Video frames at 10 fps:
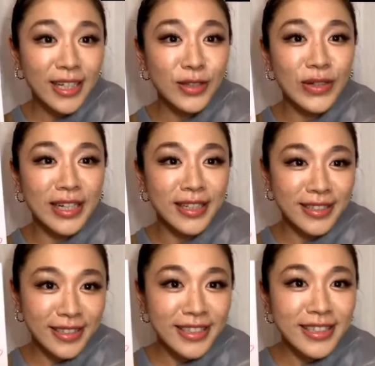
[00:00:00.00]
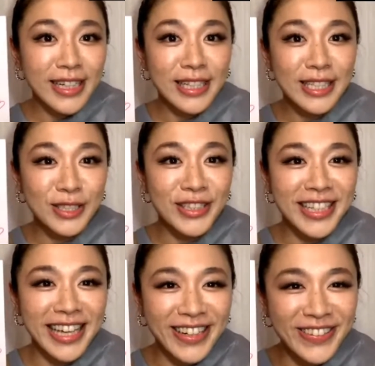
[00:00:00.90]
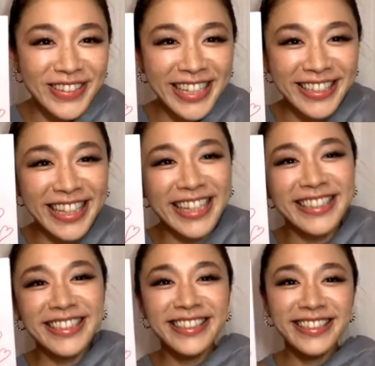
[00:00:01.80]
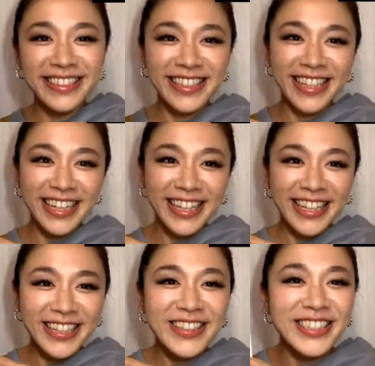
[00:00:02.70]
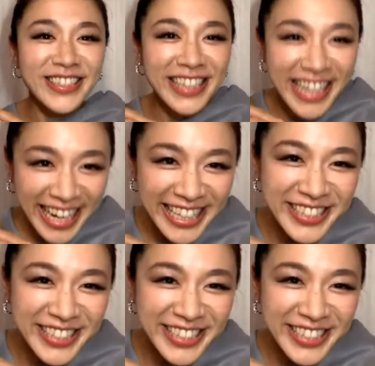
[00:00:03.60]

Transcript: あとは非常に健康オタクです。よろしくお願い